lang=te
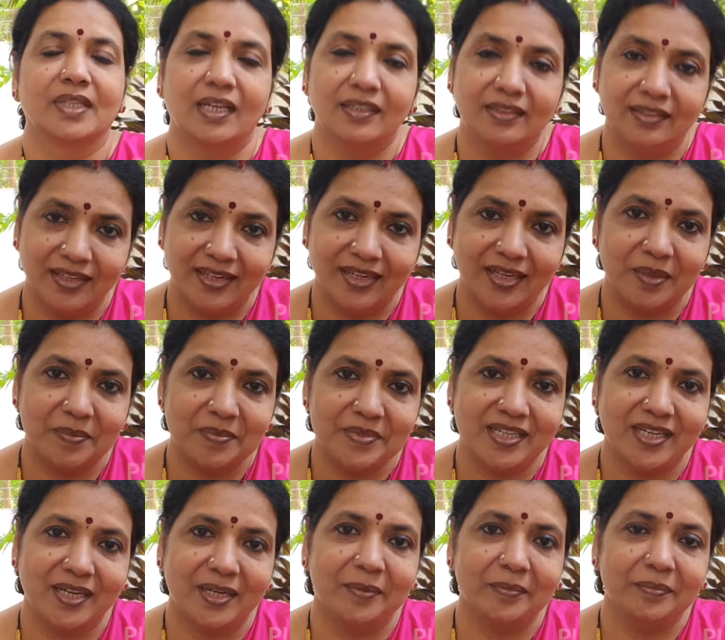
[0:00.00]
అందరికీ
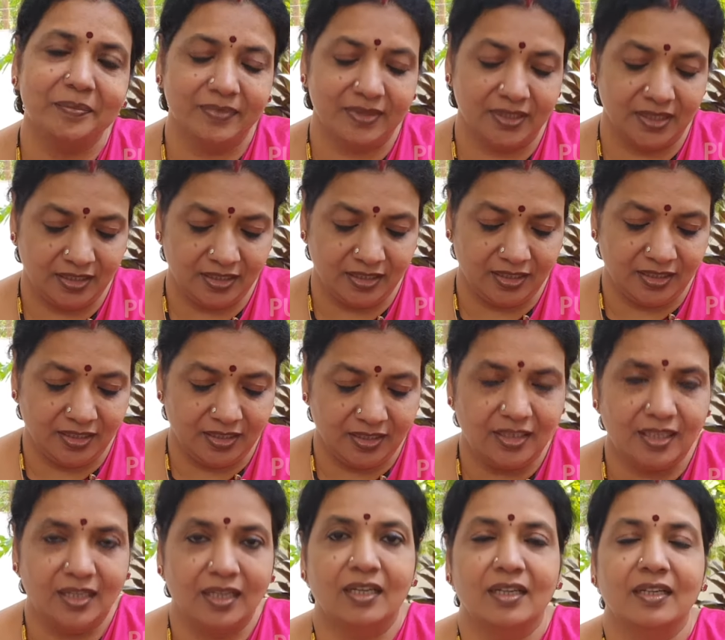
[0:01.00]
నమస్కారం
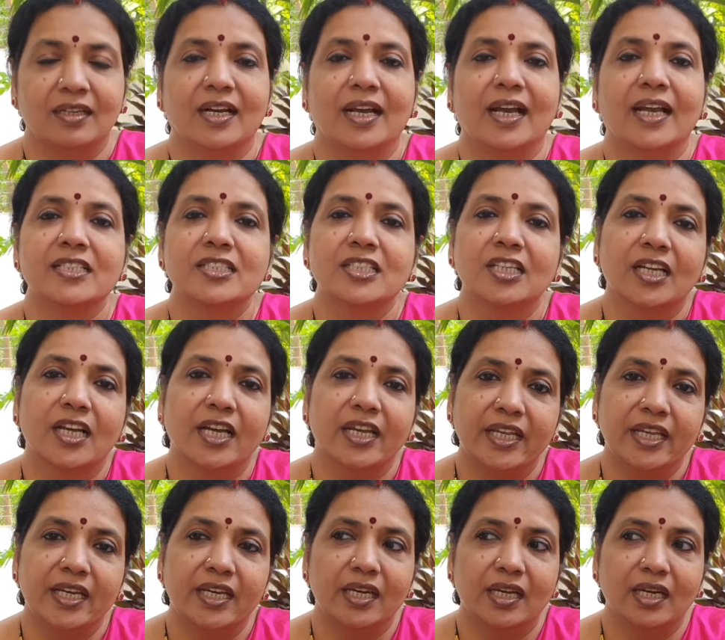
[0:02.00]
యాక్చువల్గా
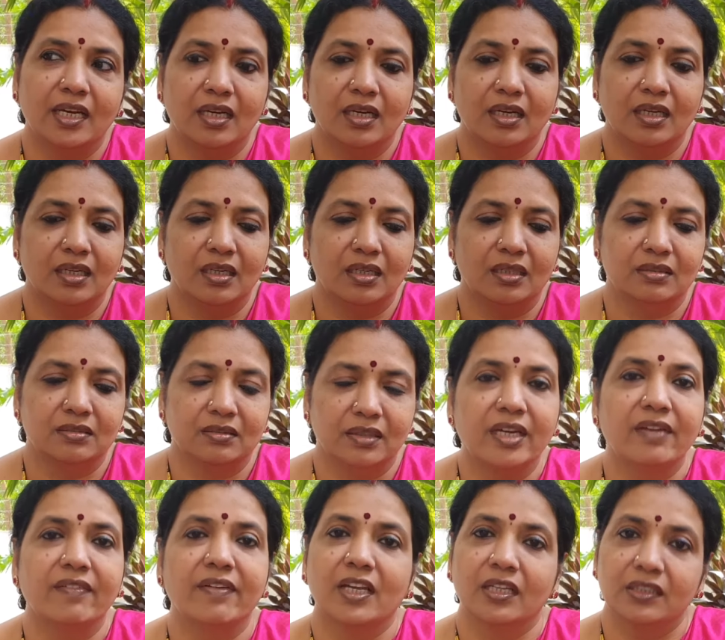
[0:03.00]
నిన్న
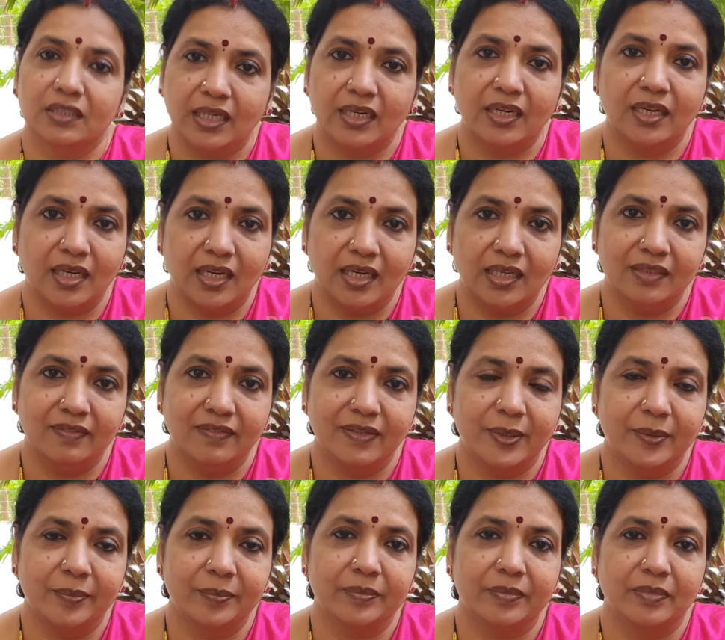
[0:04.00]
ఇరవయో తారీఖు
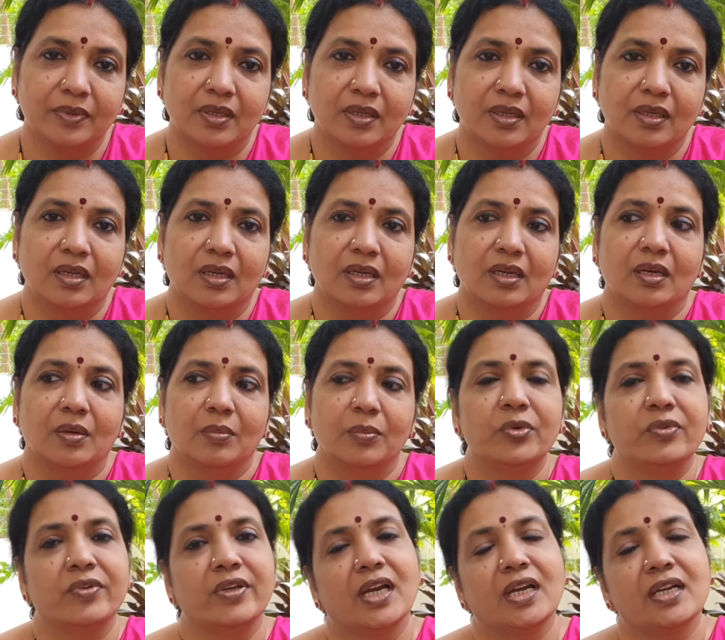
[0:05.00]
ఆదివారం
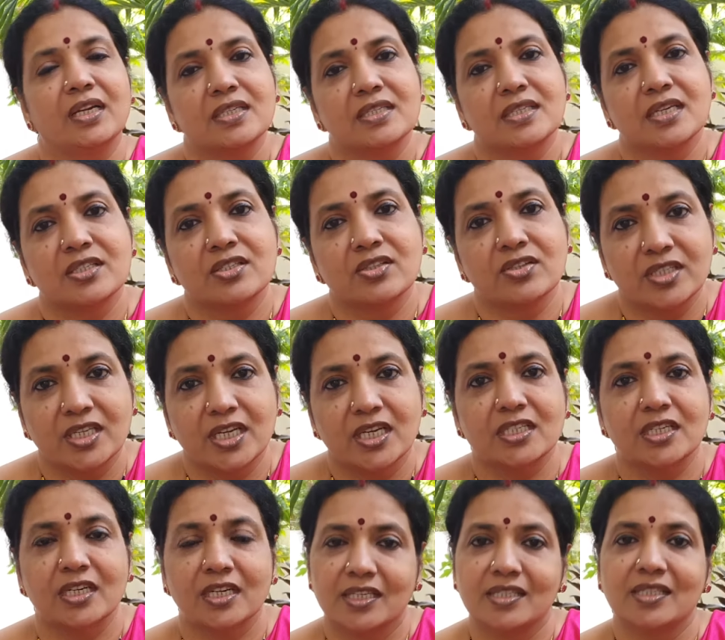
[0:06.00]
మూవీ ఆర్టిస్ట్
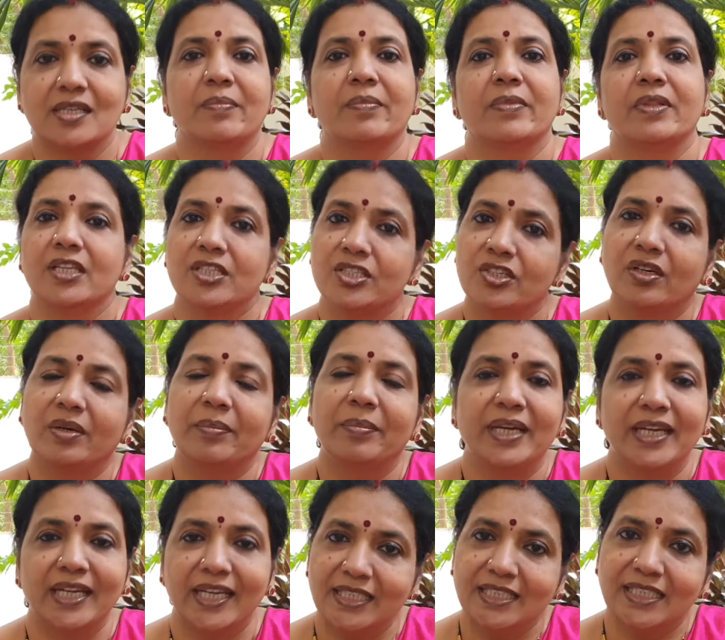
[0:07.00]
అసోసియేషన్కి సంబంధించి ఒక
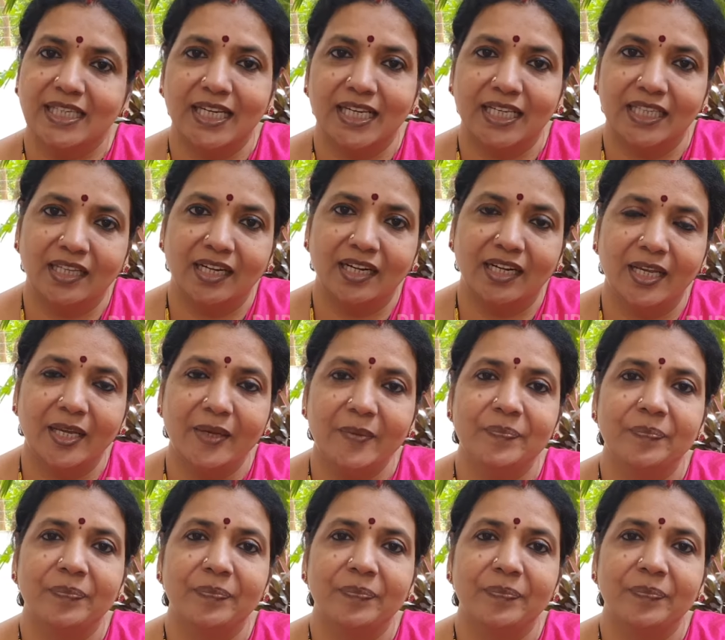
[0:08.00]
మీటింగ్ జరిగిందండి